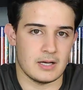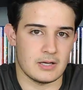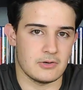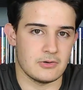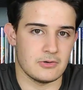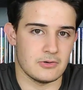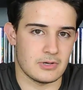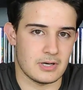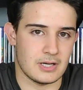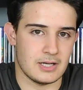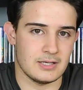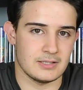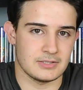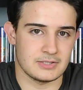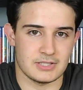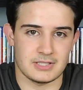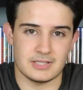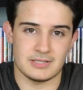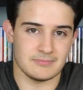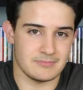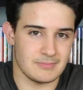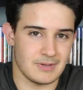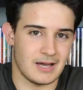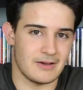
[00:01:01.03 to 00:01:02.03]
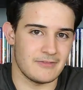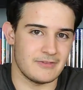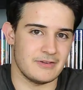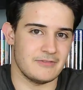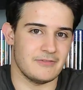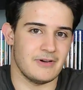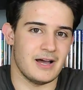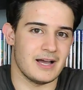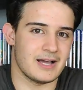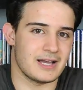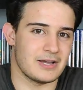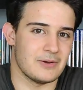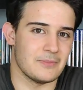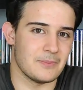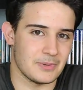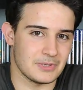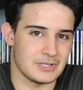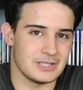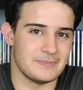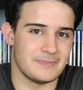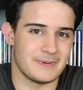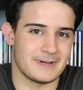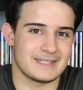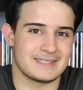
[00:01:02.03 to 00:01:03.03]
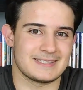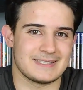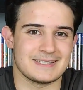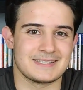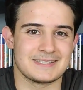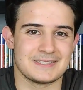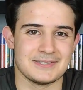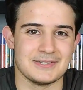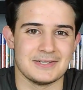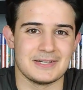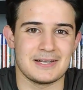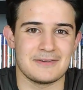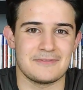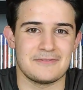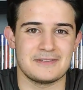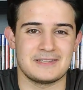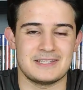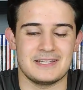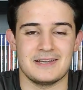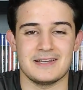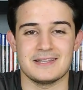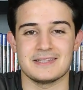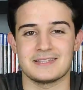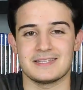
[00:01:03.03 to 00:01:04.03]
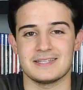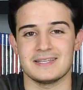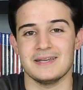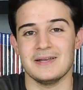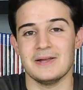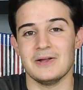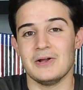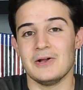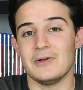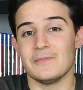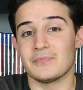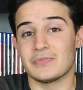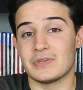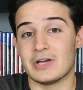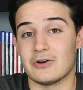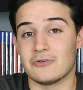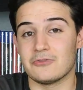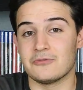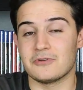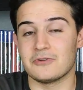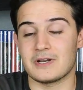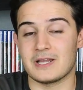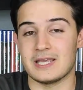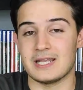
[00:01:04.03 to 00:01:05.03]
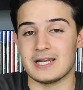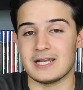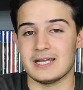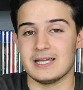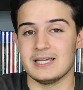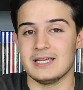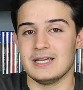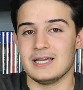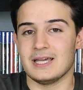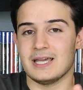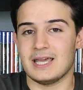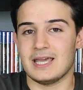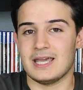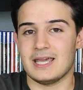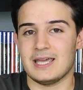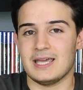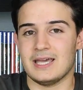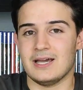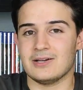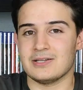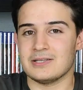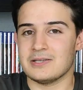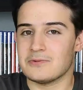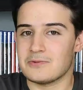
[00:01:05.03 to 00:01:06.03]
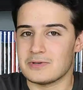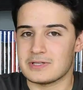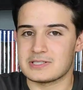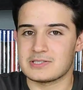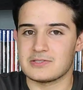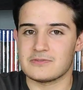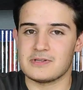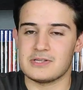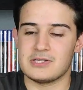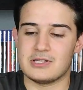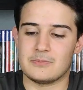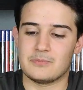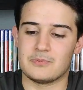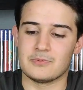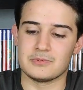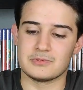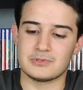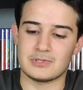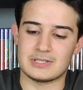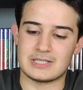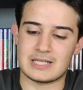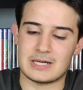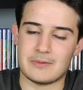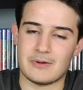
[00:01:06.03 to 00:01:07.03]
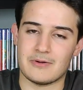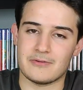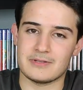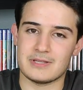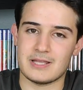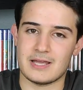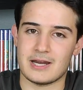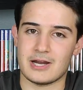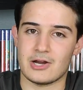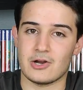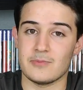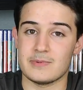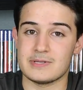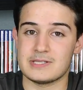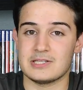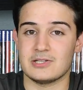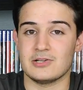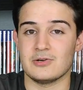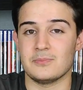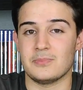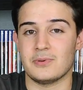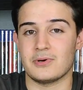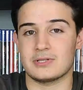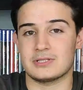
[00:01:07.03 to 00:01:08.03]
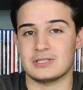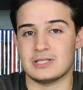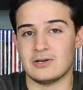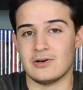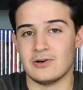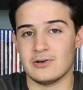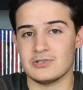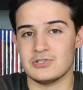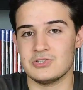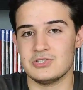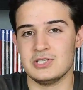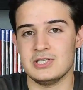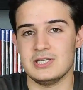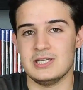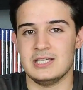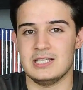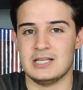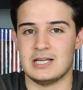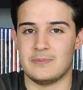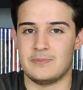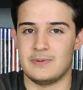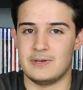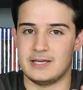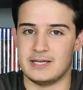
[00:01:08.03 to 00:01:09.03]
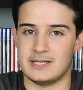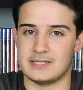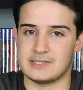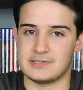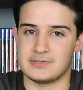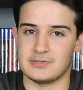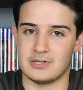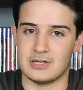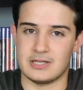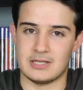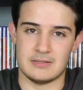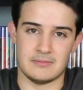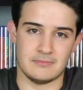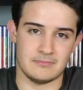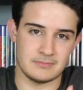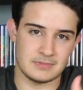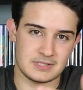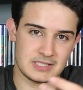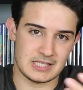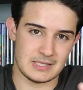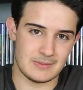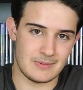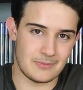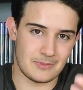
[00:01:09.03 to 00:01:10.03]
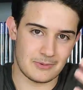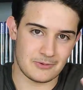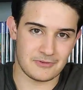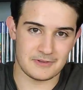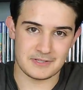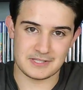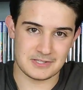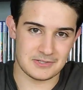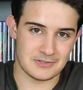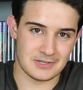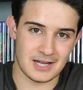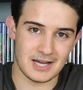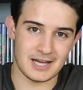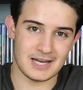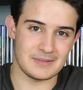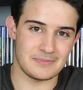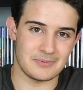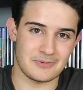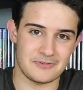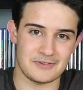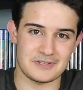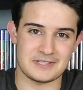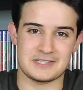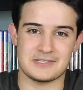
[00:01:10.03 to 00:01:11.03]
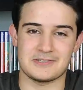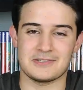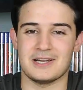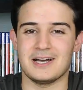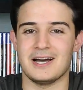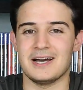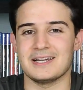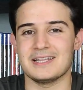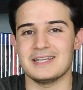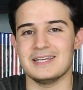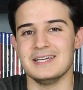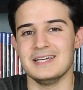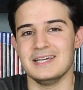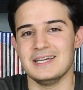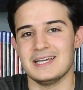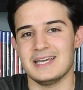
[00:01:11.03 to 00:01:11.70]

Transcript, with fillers: ancora cioè, aveva anche un po' di prestazioni effettivamente da offrire e in questo video appunto andremo a vedere come si comporta oggi in applicazioni semi professionali, professionali